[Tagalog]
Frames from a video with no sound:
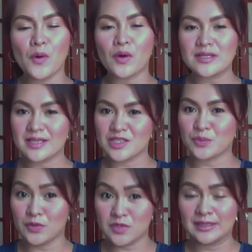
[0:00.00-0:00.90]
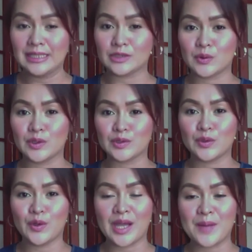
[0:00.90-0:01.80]
kasi supposedly
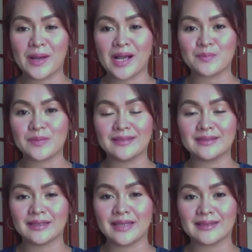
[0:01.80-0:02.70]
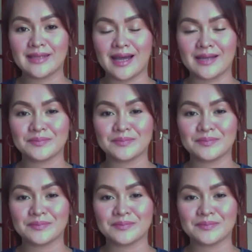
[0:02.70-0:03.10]
tuloy-tuloy ang pag-update ng data.